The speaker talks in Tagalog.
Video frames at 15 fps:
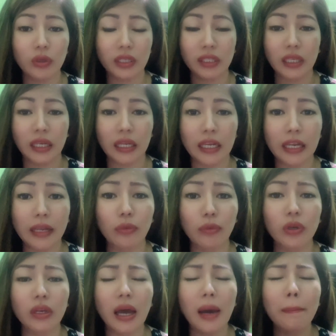sa sarili
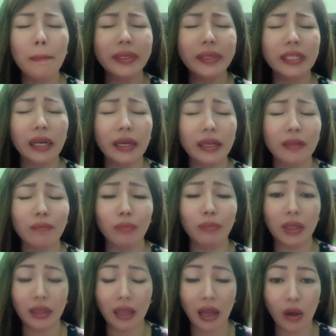mo na masakit
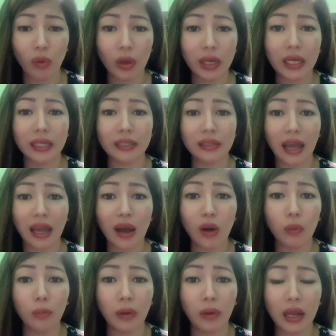bitawan ang
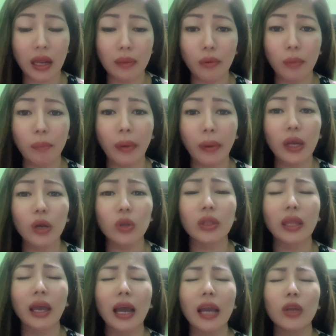taong mahal mo pero
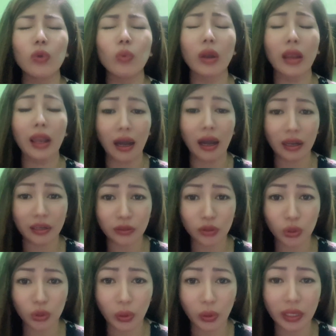dahil wala kang
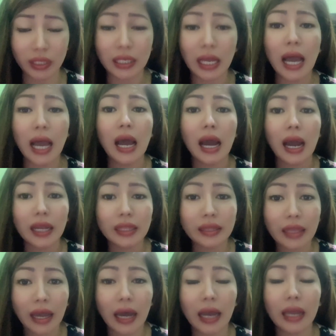choice,
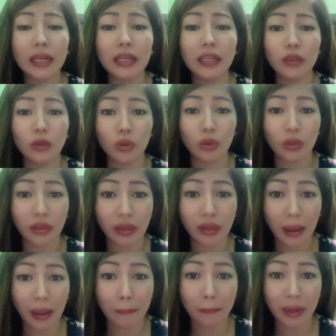dahil ito yung
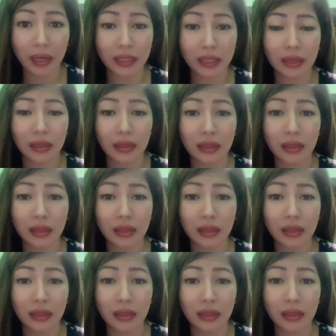dapat.